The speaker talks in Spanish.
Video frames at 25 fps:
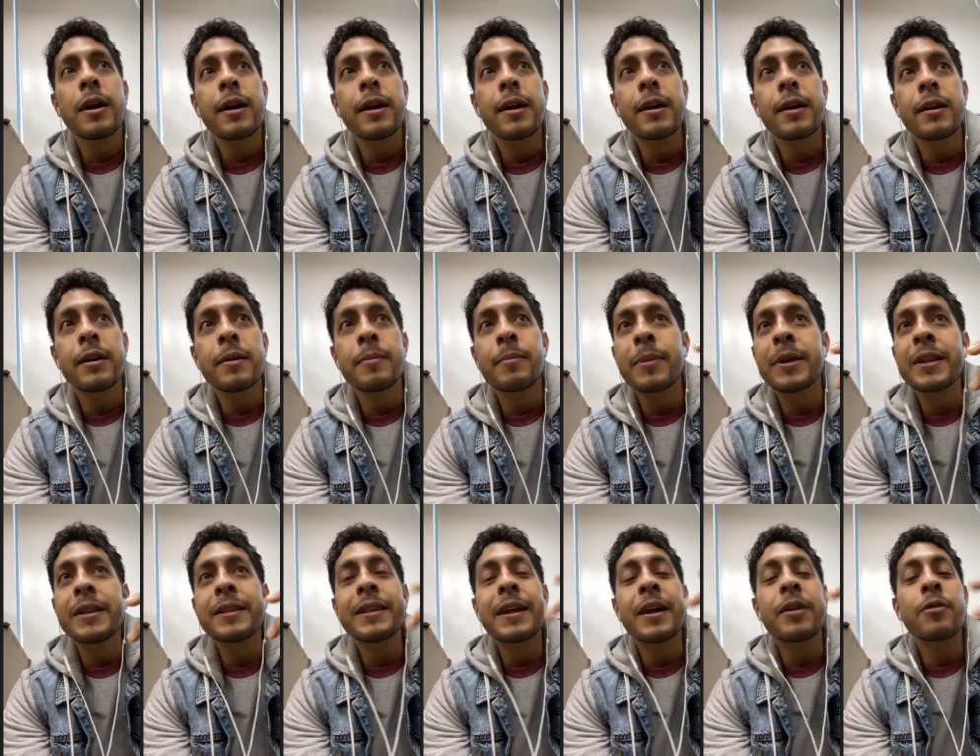
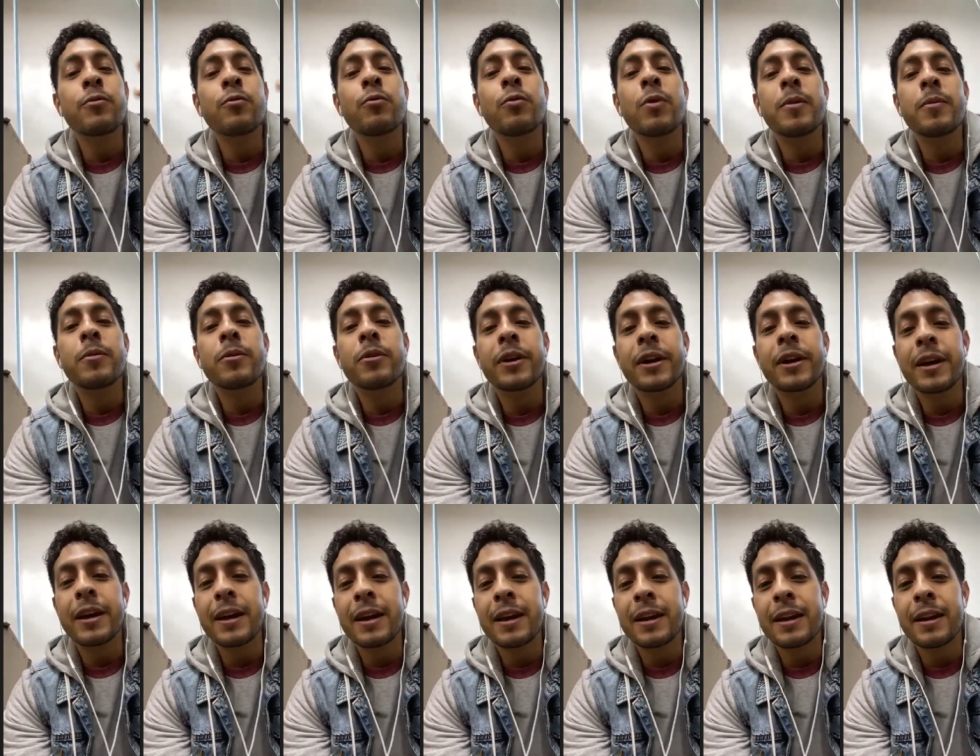inventar un nuevo
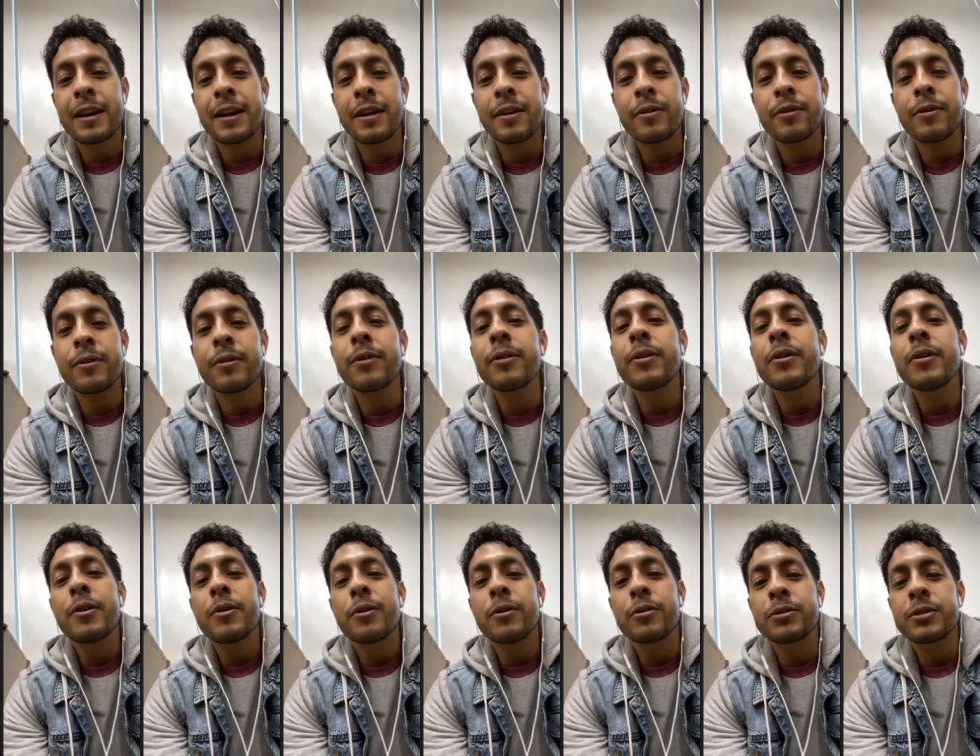género
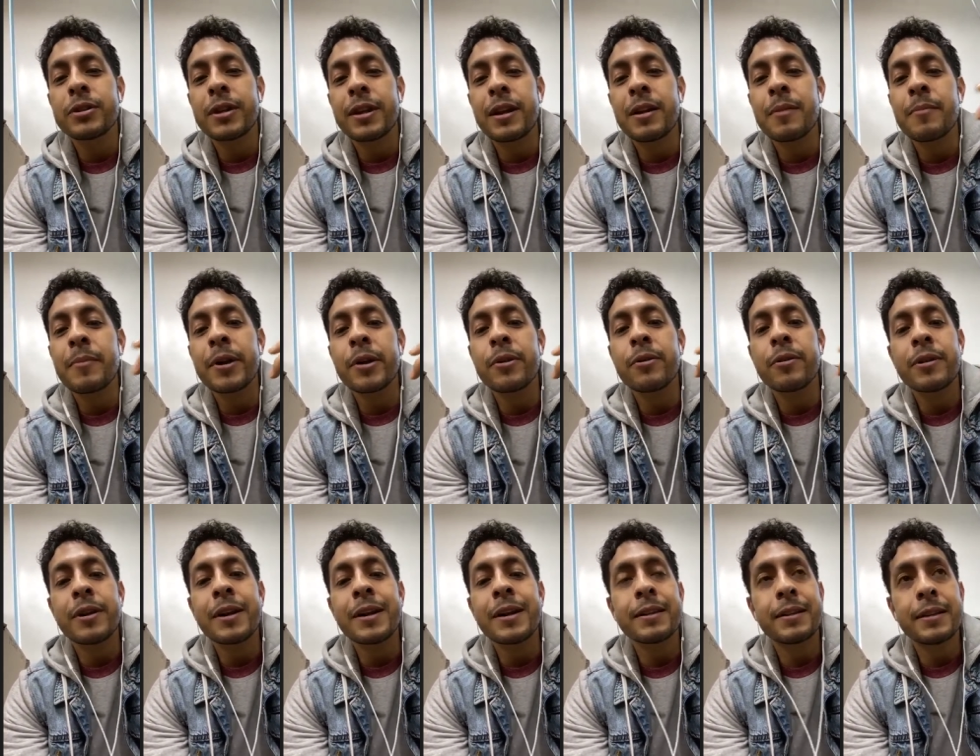o ser el
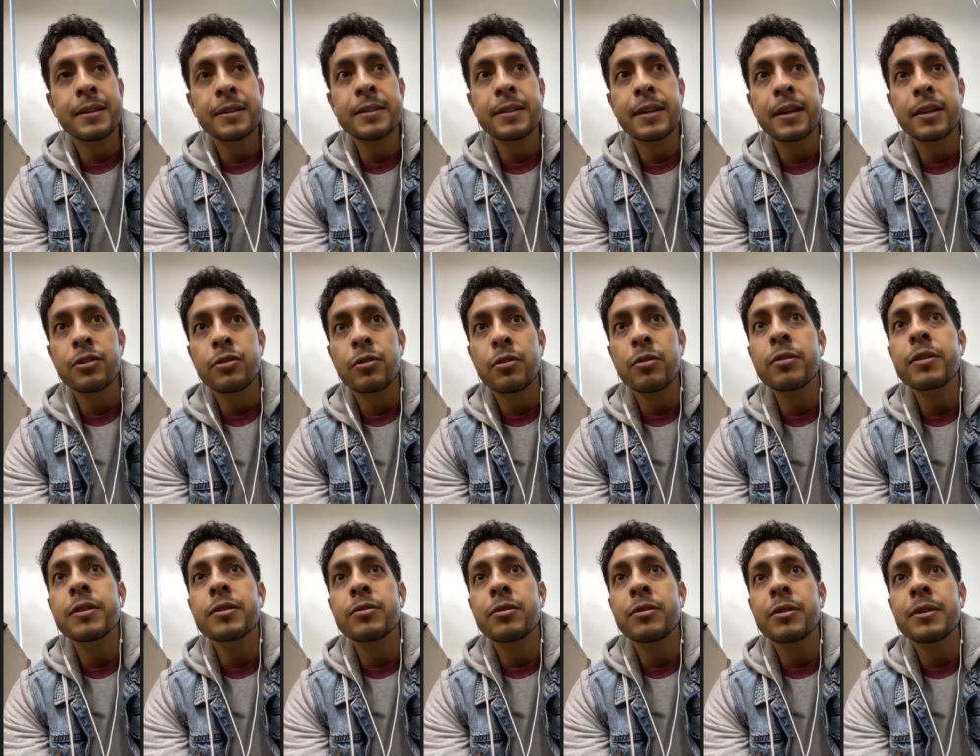mejor artista. Yo lo que
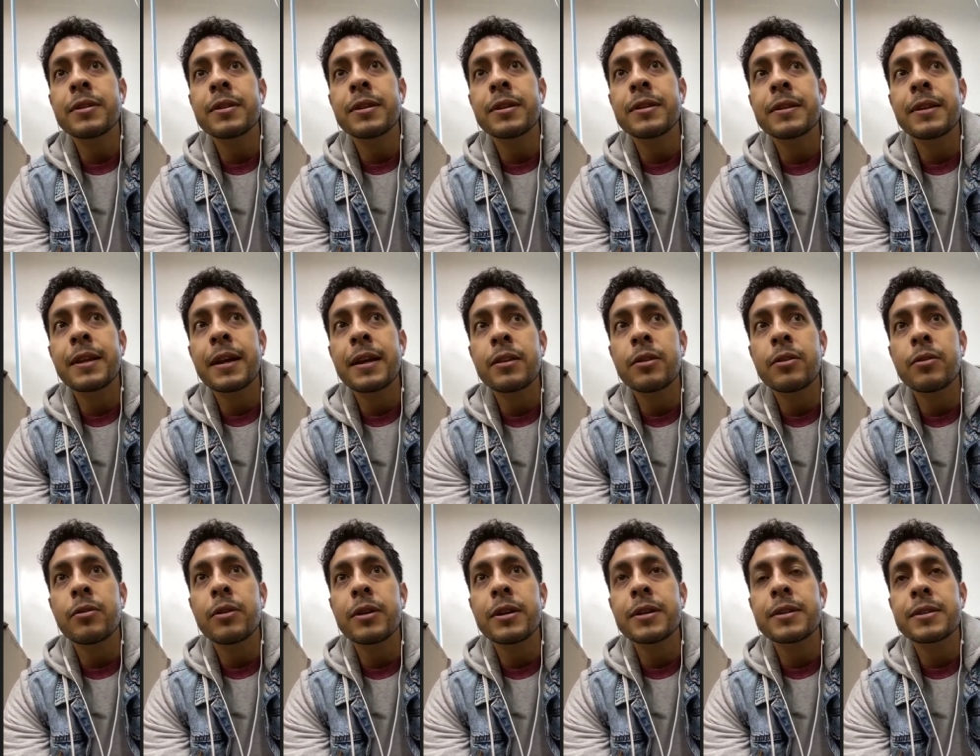estoy
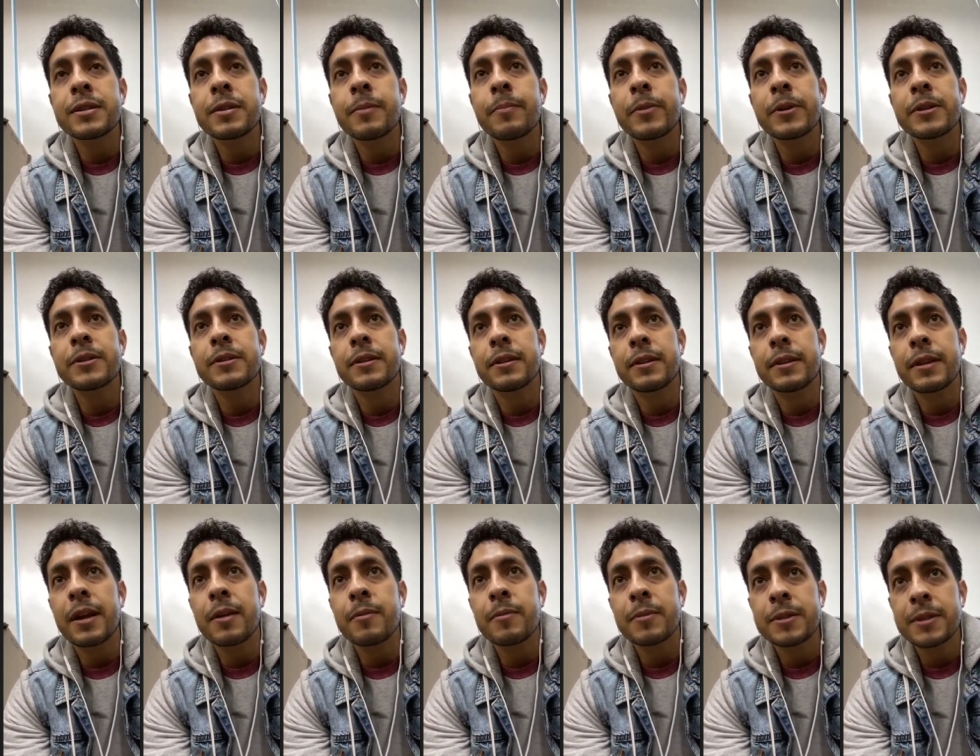intentando es
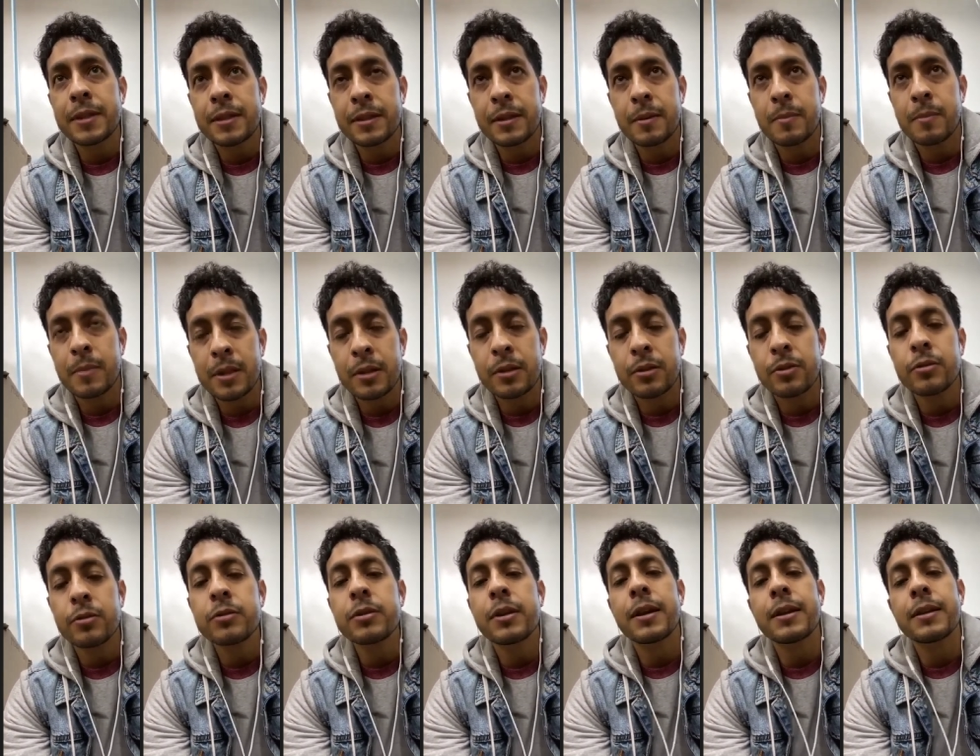representar mis
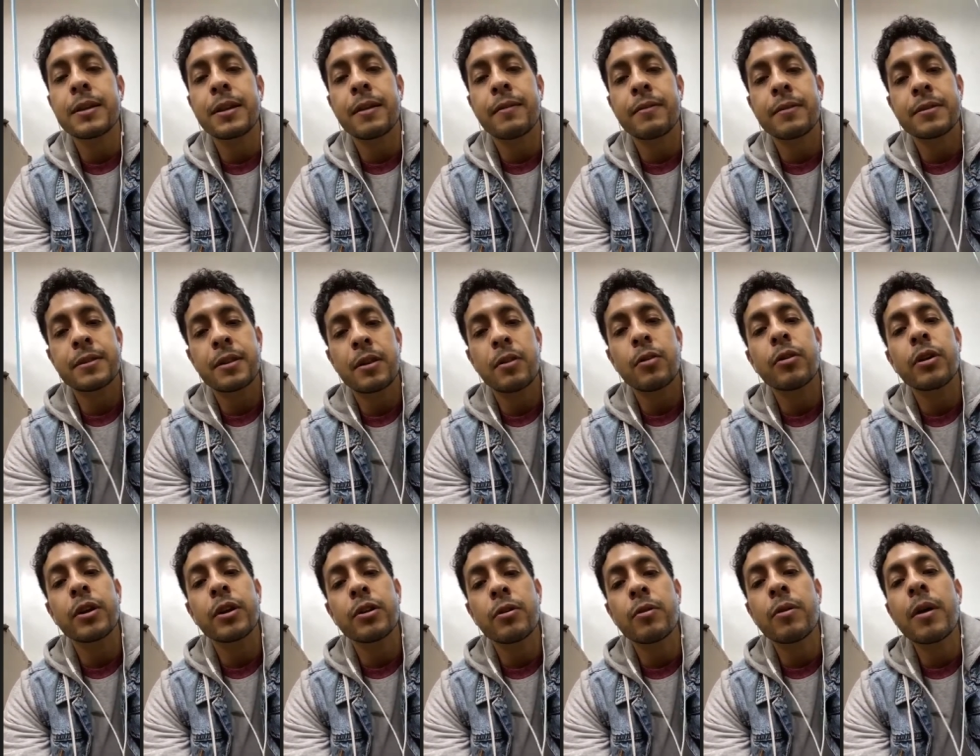sentimientos a través de lo
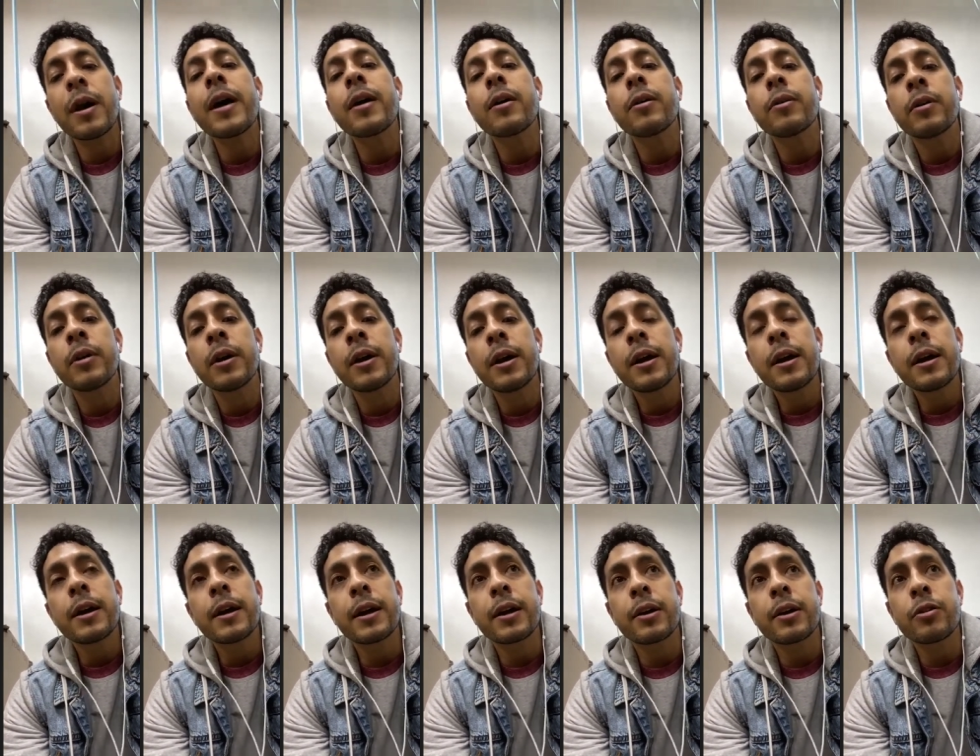que yo hago,
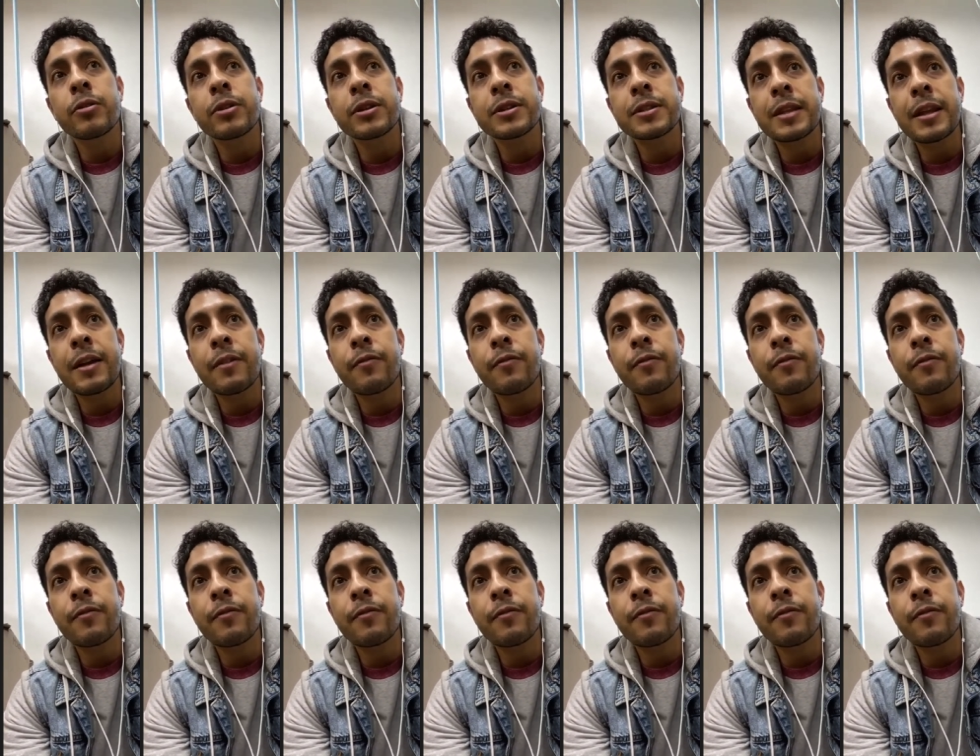que creo que es la